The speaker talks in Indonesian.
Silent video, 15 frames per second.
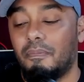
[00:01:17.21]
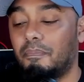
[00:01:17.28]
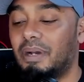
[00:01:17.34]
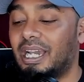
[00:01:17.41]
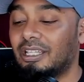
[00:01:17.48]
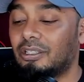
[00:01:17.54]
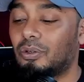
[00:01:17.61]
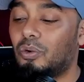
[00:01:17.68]

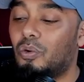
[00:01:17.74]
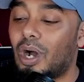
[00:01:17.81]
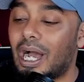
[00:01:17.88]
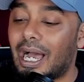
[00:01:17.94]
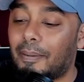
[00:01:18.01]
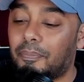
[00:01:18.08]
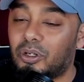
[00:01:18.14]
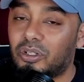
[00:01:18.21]
Begitu gua
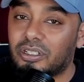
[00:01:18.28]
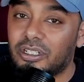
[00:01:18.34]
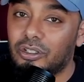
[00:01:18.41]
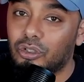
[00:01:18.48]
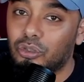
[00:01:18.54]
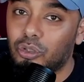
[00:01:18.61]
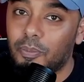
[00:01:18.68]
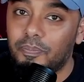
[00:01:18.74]
upload ke
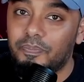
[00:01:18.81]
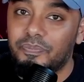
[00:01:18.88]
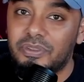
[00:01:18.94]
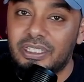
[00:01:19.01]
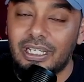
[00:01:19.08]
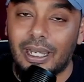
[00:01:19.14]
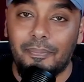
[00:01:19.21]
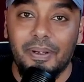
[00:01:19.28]
YouTube,
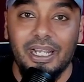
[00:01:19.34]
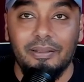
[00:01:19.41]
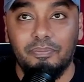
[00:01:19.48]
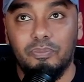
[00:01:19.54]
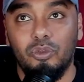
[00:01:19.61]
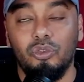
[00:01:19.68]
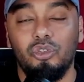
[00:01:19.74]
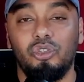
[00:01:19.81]
jabret
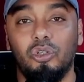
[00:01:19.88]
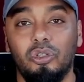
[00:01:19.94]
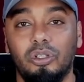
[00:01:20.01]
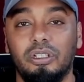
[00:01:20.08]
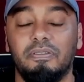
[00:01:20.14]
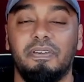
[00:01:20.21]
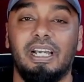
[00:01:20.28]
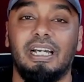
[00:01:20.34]
muncul
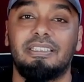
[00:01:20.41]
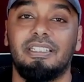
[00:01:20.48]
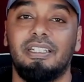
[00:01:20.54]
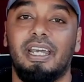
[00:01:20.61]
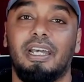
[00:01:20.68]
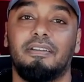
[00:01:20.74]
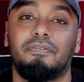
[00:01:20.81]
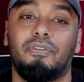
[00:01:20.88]
notifikasi di
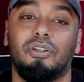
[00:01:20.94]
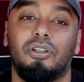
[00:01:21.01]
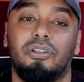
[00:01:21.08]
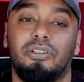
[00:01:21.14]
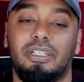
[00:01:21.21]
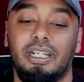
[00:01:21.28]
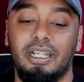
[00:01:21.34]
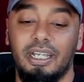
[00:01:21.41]
handphone
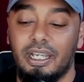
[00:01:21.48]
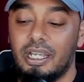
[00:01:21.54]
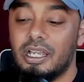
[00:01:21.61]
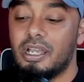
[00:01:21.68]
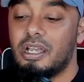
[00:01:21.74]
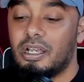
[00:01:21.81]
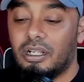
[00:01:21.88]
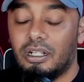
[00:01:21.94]
lo. Jadi
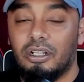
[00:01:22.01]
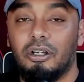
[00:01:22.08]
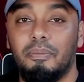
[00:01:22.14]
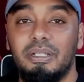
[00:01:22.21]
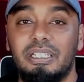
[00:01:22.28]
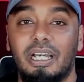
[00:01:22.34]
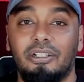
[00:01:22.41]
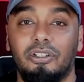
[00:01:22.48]
lo
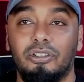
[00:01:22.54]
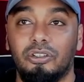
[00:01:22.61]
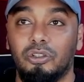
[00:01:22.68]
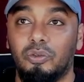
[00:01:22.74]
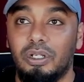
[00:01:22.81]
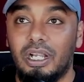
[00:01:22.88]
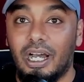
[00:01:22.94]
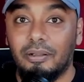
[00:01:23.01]
bisa
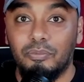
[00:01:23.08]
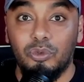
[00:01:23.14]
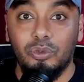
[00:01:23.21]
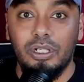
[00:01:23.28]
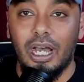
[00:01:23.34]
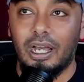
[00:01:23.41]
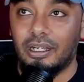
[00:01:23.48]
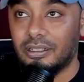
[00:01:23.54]
nonton gue dengan
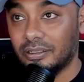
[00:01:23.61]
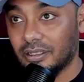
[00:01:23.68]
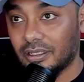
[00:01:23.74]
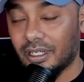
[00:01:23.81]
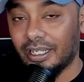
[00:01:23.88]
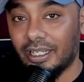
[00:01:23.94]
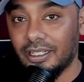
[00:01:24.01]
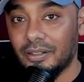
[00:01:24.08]
mudah
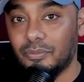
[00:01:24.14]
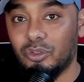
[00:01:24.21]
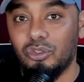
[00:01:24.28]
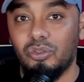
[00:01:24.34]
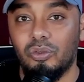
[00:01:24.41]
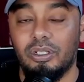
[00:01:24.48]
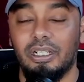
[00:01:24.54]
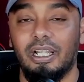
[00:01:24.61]
karena dia
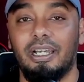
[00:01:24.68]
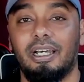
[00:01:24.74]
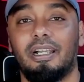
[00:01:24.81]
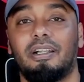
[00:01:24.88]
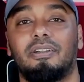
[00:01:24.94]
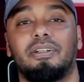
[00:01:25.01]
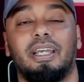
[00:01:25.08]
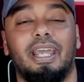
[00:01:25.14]
muncul di layar
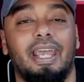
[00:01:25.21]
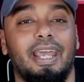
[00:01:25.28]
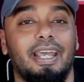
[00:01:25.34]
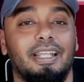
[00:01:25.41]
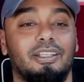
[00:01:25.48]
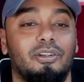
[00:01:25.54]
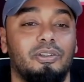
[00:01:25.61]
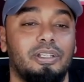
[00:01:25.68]
lo
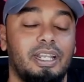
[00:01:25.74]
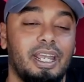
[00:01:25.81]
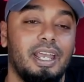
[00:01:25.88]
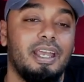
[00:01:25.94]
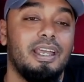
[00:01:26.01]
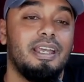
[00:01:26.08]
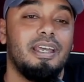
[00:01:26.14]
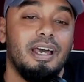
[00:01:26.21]
gitu.
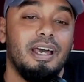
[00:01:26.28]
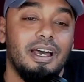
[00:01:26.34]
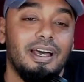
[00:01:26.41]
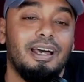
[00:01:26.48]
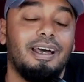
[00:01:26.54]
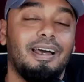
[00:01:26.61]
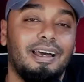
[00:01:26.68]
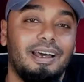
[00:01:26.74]
Jadi
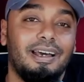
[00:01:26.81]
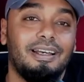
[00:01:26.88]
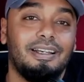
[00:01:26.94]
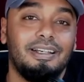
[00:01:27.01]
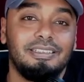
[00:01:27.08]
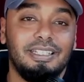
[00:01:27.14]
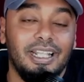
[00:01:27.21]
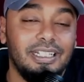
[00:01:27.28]

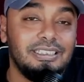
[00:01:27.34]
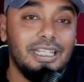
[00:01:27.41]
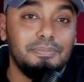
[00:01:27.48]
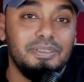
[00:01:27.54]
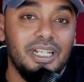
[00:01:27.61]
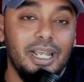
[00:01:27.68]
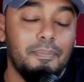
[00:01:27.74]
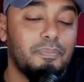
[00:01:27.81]
Uh, selain
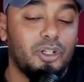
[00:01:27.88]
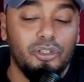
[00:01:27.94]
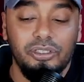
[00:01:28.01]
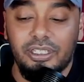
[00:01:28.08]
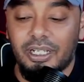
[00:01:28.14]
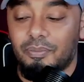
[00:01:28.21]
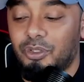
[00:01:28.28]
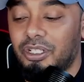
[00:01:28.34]
subscribe,
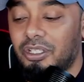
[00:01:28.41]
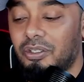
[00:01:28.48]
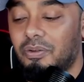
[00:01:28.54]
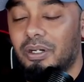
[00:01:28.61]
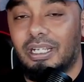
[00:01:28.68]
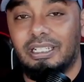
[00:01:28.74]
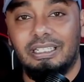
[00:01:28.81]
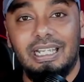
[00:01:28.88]
lonceng bunyiin
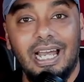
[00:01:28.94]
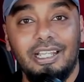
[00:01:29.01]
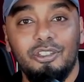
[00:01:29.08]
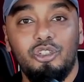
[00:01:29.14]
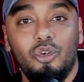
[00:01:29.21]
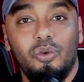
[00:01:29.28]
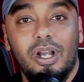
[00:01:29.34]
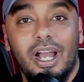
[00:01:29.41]
juga. Dan
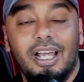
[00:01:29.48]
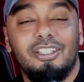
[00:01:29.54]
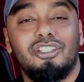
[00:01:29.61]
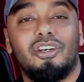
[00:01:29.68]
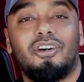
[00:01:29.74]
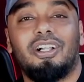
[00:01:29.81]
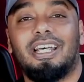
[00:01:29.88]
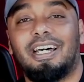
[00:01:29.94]
juga
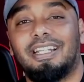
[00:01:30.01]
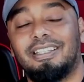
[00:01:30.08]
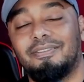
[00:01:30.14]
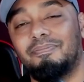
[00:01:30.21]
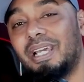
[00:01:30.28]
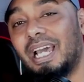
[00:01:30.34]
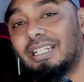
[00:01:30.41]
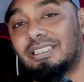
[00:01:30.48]
sholat.
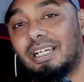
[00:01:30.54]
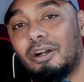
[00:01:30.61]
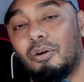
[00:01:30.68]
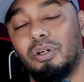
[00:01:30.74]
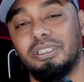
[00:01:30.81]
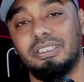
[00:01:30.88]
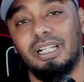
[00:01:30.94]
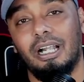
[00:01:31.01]
Biasa,
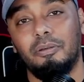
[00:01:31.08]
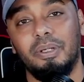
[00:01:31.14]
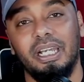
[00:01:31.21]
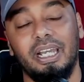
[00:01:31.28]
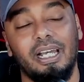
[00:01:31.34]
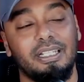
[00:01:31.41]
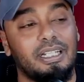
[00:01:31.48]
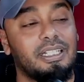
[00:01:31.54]
gue selalu
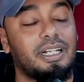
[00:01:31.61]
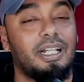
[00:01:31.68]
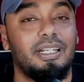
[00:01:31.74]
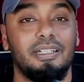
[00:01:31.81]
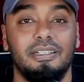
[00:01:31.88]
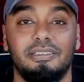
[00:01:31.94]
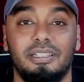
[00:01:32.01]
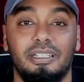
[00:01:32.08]
mengingatkan
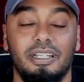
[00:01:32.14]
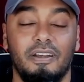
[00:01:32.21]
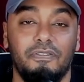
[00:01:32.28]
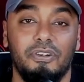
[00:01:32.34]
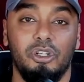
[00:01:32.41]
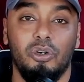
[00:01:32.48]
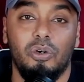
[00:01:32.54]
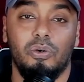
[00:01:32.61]
kalian di setiap
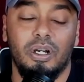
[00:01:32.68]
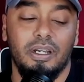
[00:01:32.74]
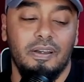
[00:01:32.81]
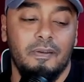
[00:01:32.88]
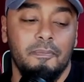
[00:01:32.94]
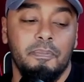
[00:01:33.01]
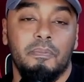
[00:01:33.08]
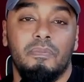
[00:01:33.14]
video gue.
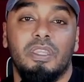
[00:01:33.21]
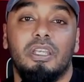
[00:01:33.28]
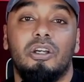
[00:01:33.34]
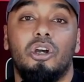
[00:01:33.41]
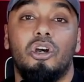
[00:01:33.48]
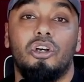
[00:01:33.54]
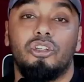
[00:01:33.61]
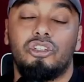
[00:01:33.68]

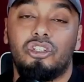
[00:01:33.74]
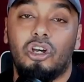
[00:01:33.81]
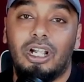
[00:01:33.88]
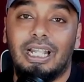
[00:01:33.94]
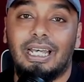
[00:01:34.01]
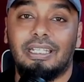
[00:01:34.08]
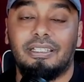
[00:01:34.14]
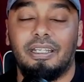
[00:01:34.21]

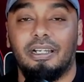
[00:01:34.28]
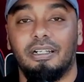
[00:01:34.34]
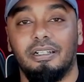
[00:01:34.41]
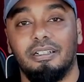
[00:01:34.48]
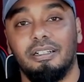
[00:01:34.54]
Sholat, Jack.